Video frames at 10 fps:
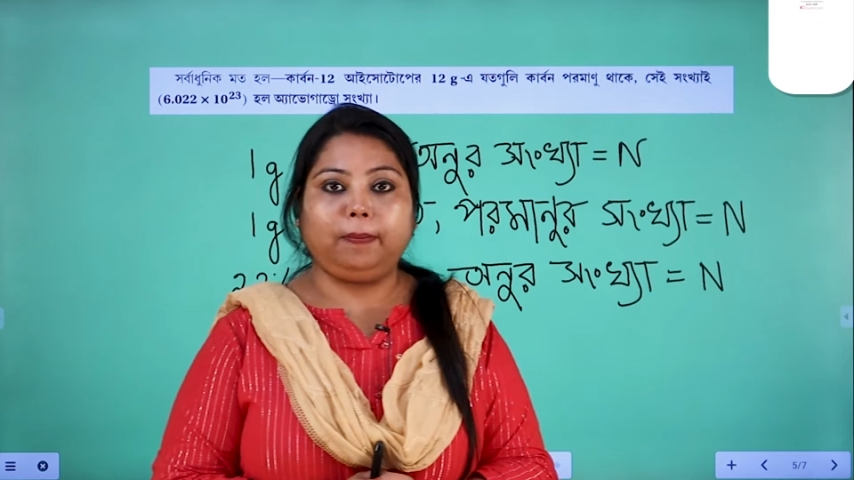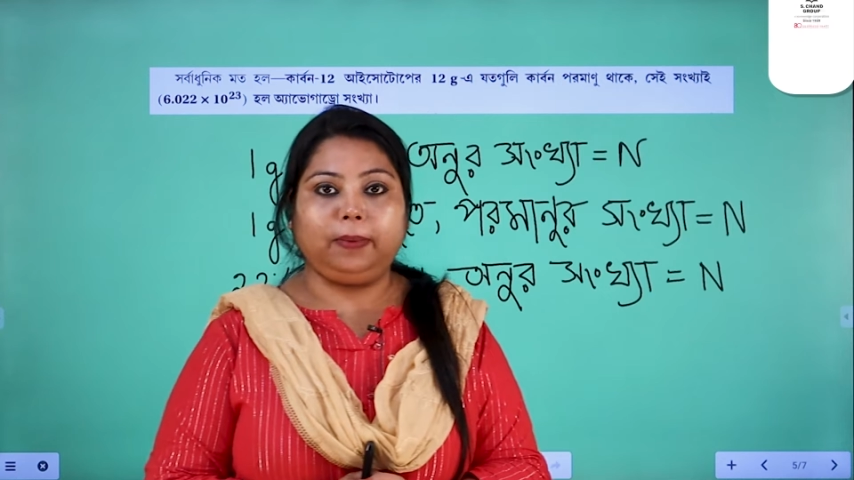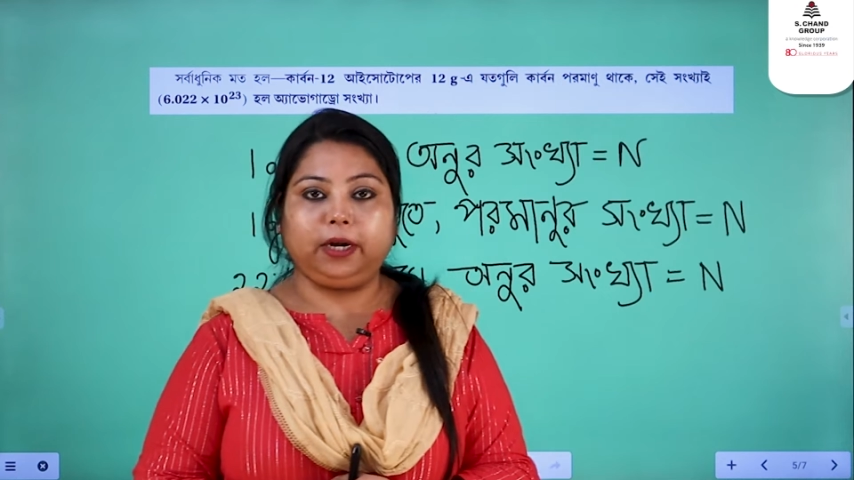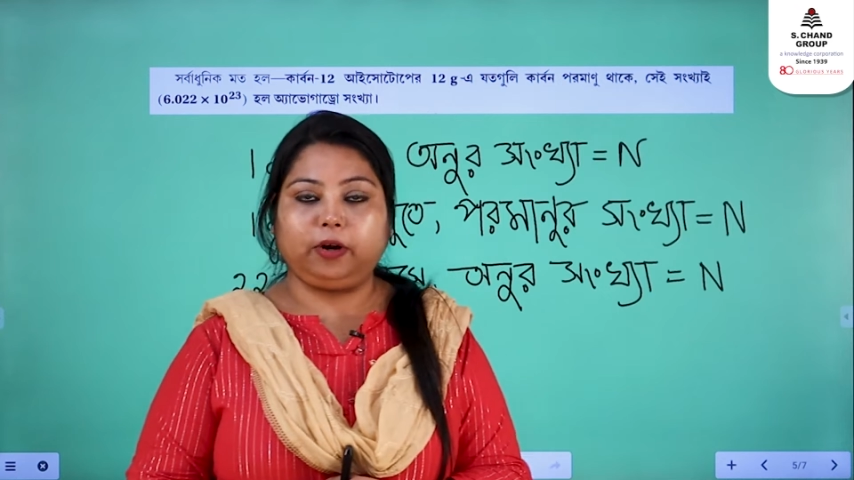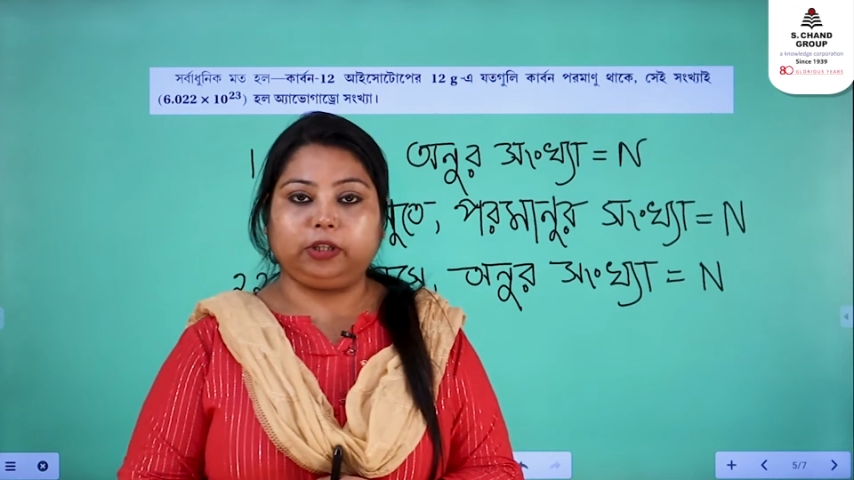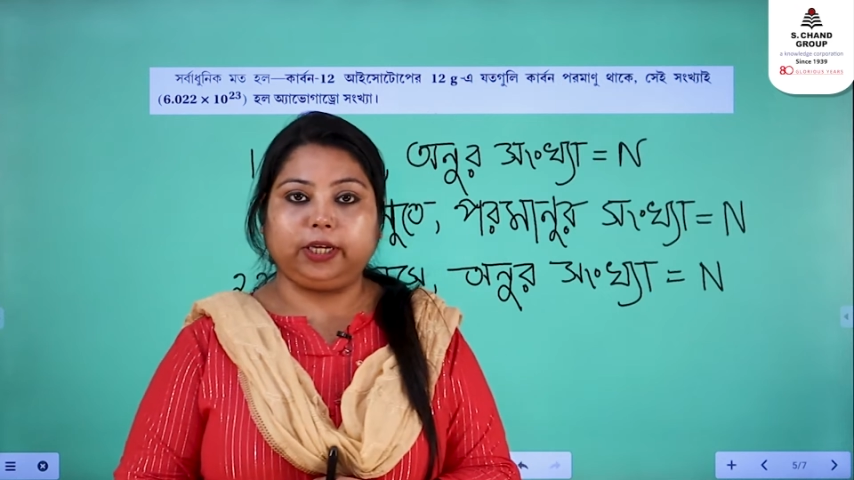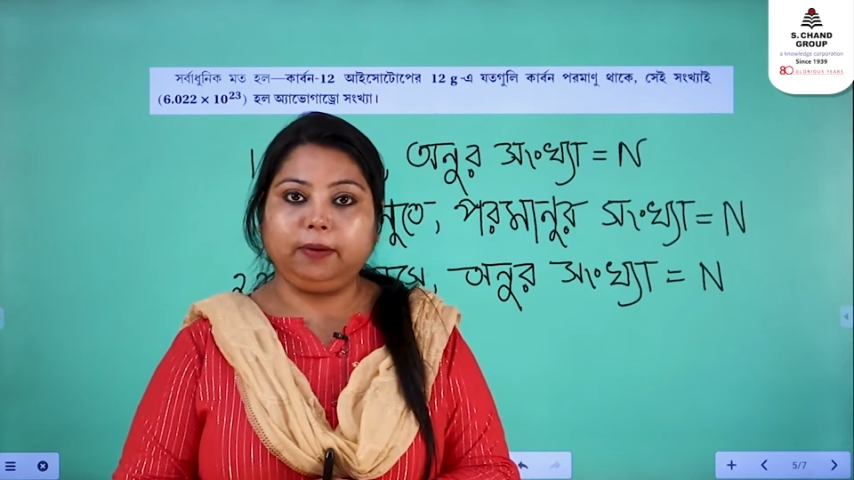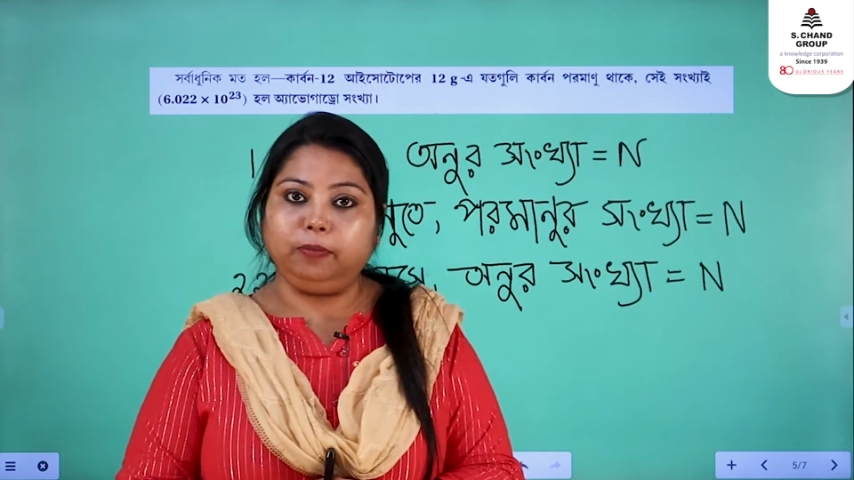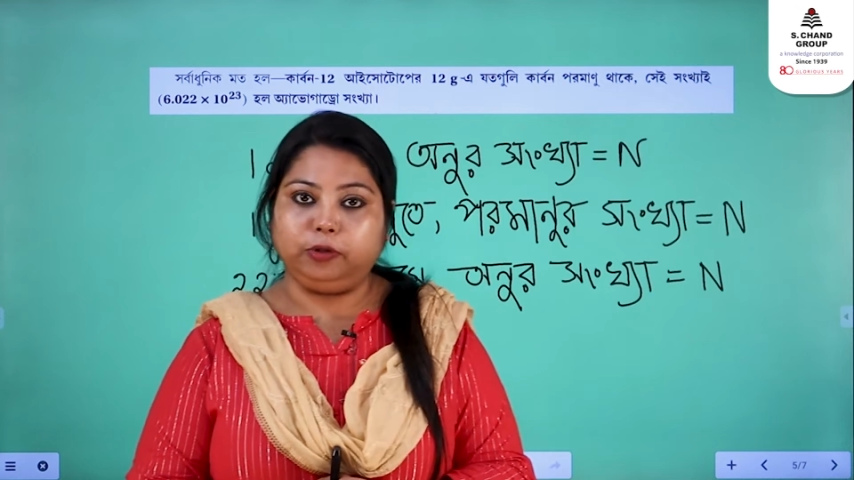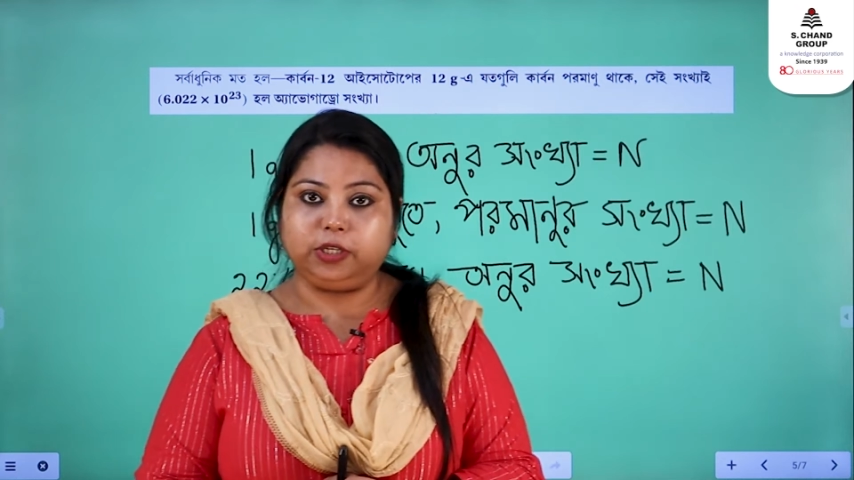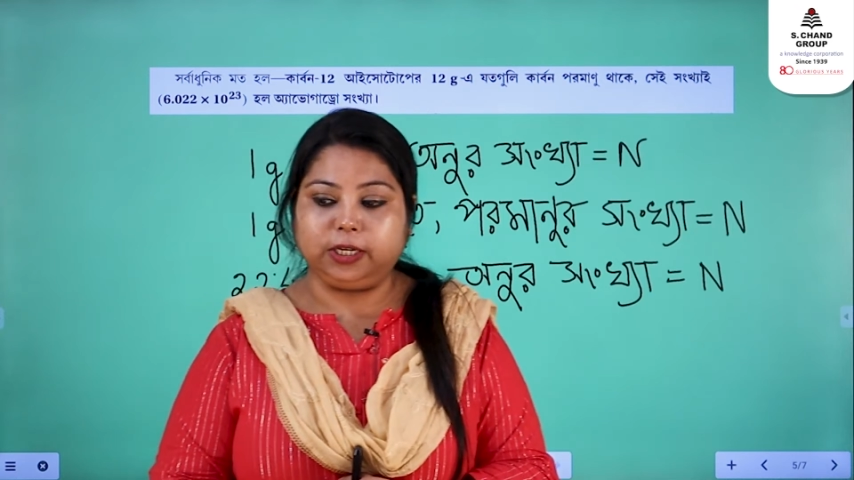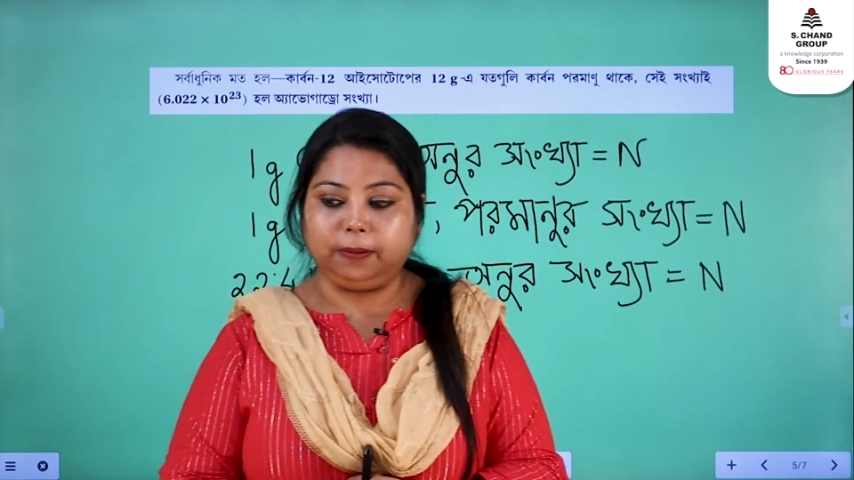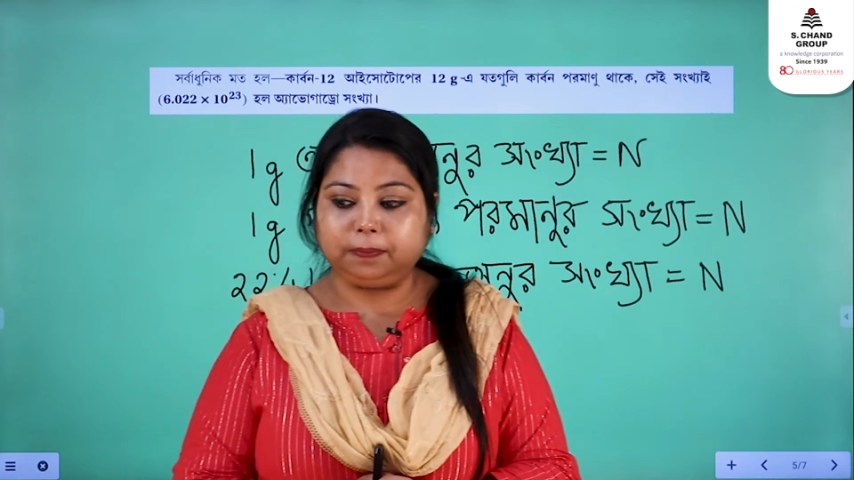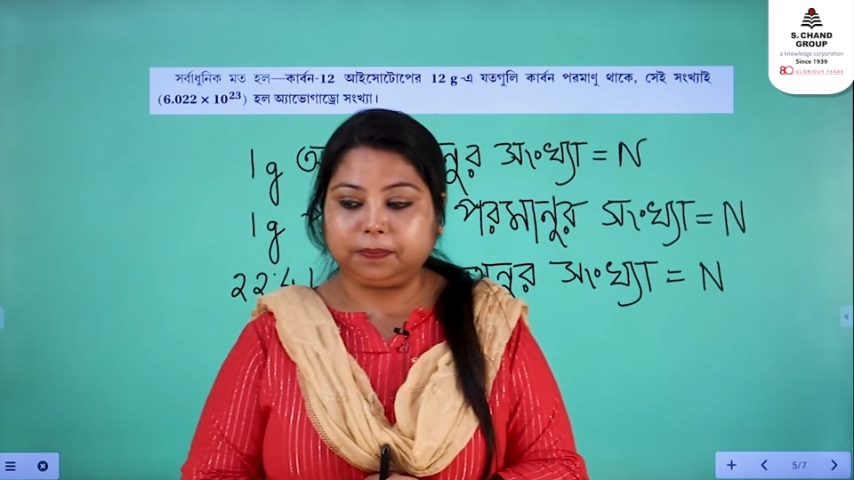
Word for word: নম্বরের কথাই বলছি